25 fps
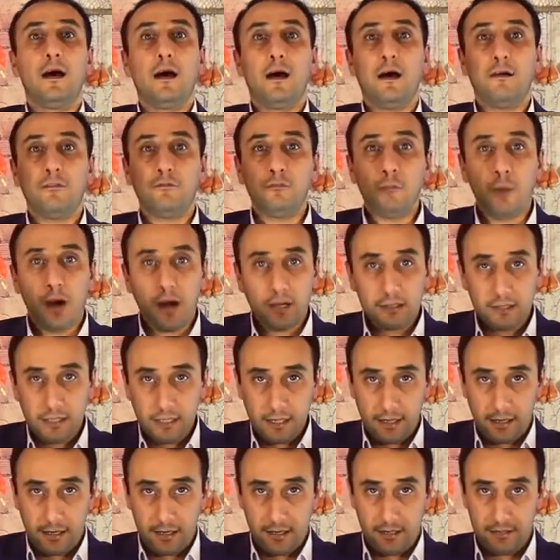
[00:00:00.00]
а в
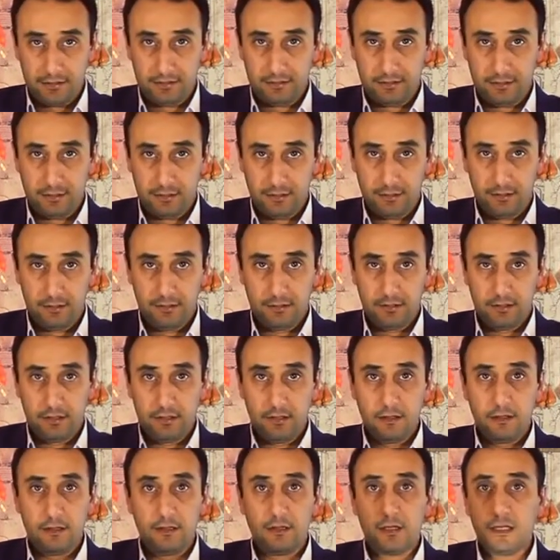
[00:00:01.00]
Малой Азии,
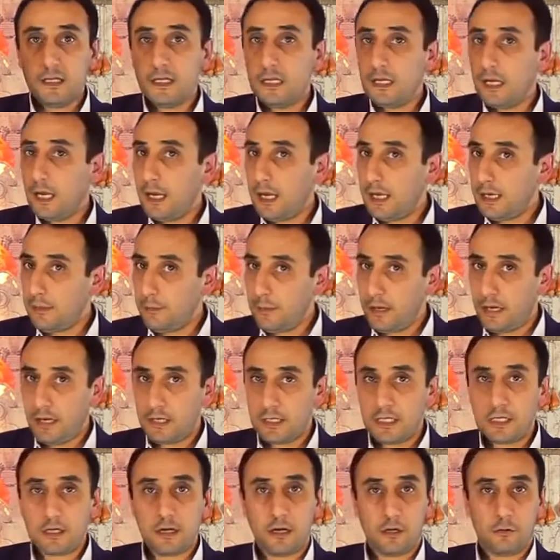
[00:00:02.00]
не
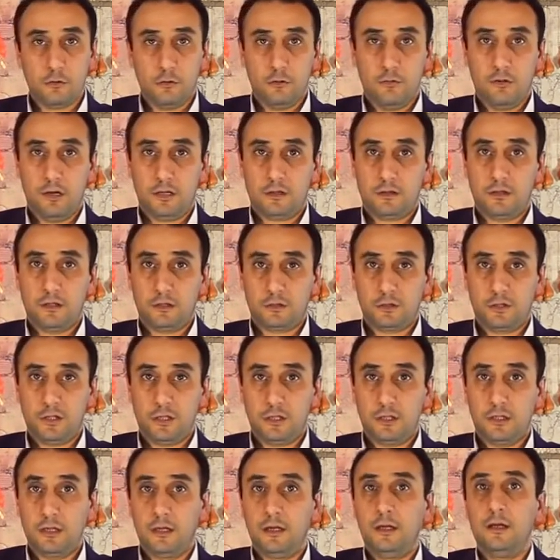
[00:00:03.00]
имея никакого
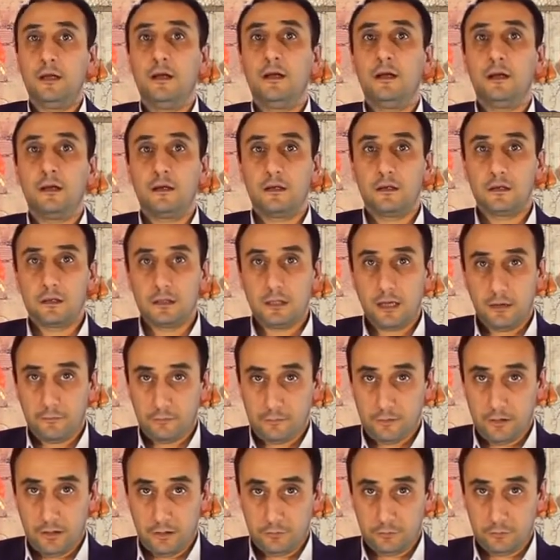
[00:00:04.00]
отношения к
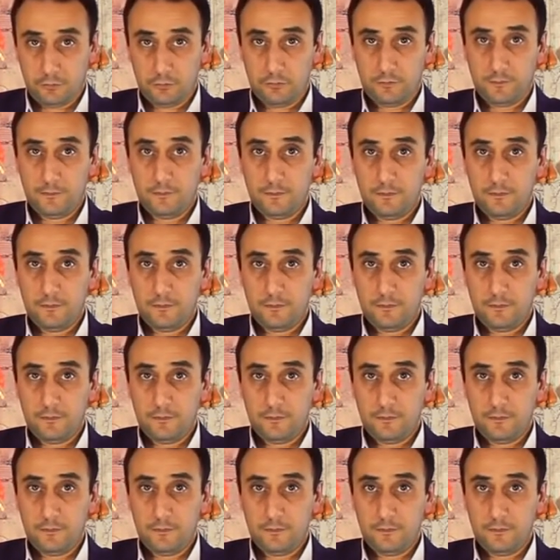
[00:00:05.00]
Кавказу.